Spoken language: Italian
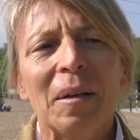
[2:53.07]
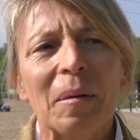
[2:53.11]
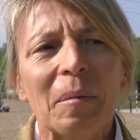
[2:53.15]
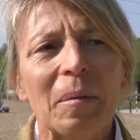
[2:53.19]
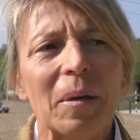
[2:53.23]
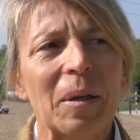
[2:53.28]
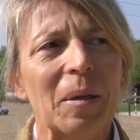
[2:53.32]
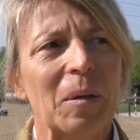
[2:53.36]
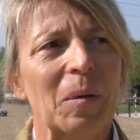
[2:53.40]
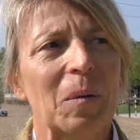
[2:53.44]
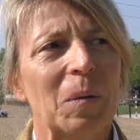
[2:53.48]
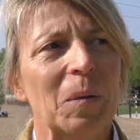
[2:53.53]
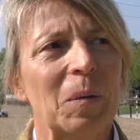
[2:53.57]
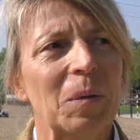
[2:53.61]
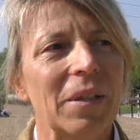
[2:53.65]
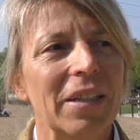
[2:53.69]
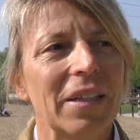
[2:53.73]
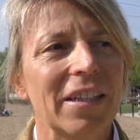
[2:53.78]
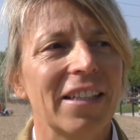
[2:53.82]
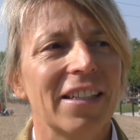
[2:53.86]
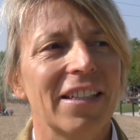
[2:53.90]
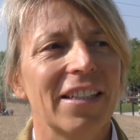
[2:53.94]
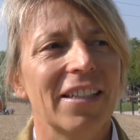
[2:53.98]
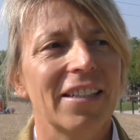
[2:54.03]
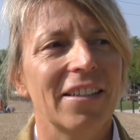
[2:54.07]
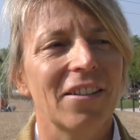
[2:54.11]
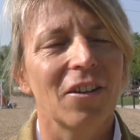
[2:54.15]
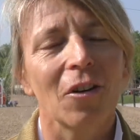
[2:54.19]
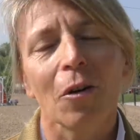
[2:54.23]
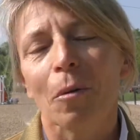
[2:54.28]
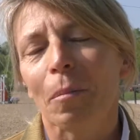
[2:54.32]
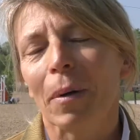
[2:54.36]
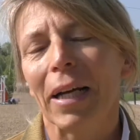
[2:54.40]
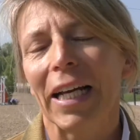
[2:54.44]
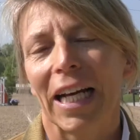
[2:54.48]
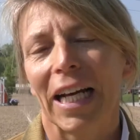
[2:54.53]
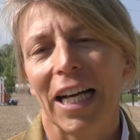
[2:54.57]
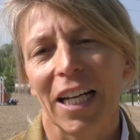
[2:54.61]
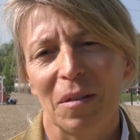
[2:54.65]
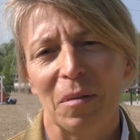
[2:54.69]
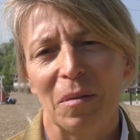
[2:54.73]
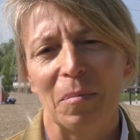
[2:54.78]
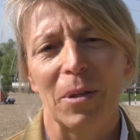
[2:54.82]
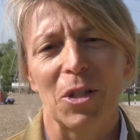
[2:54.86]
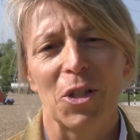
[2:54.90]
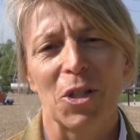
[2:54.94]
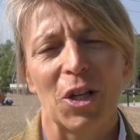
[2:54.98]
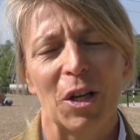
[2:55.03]
per cui no, magari
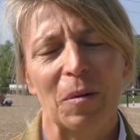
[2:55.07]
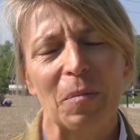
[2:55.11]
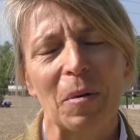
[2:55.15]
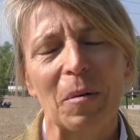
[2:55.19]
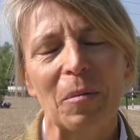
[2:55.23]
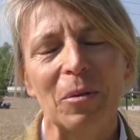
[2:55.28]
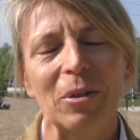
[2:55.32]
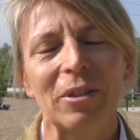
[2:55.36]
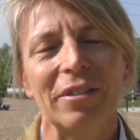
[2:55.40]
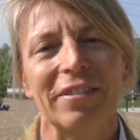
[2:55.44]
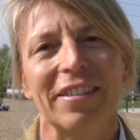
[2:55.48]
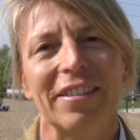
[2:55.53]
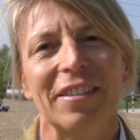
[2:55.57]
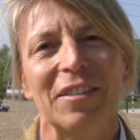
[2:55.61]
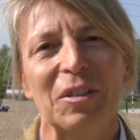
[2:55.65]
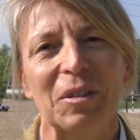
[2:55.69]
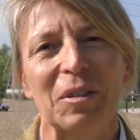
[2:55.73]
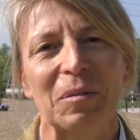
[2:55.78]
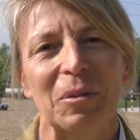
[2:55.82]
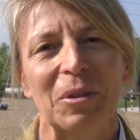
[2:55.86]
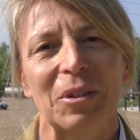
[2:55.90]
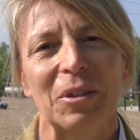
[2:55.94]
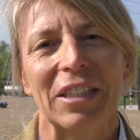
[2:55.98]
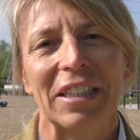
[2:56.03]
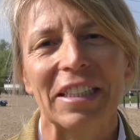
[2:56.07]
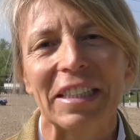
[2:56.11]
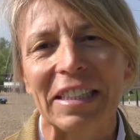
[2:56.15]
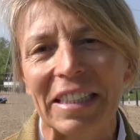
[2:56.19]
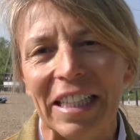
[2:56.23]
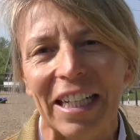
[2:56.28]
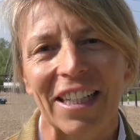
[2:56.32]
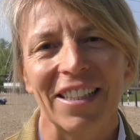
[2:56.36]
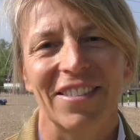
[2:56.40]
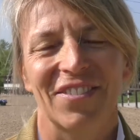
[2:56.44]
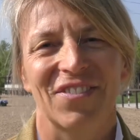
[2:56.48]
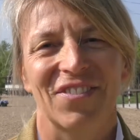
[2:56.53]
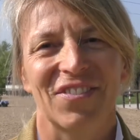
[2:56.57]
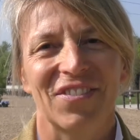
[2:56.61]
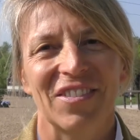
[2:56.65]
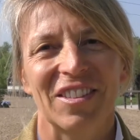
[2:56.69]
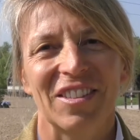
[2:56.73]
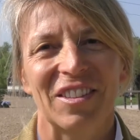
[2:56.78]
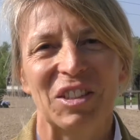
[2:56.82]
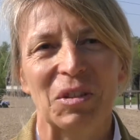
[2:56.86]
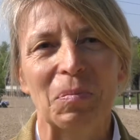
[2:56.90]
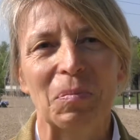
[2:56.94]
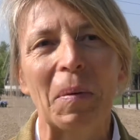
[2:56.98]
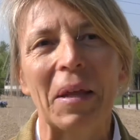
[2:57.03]
mi piacerebbe moltissimo, chissà,
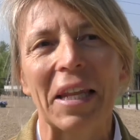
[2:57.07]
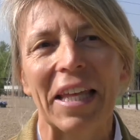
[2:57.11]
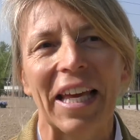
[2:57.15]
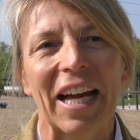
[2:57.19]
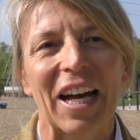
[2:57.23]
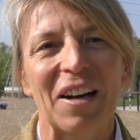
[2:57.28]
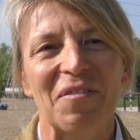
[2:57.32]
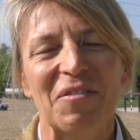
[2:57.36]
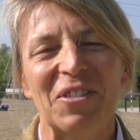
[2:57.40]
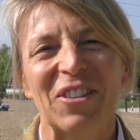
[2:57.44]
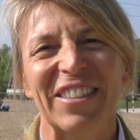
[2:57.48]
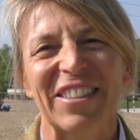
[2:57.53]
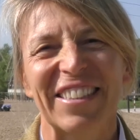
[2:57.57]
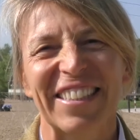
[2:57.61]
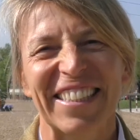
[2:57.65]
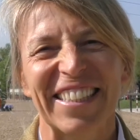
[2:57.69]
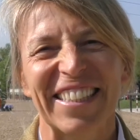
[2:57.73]
speriamo.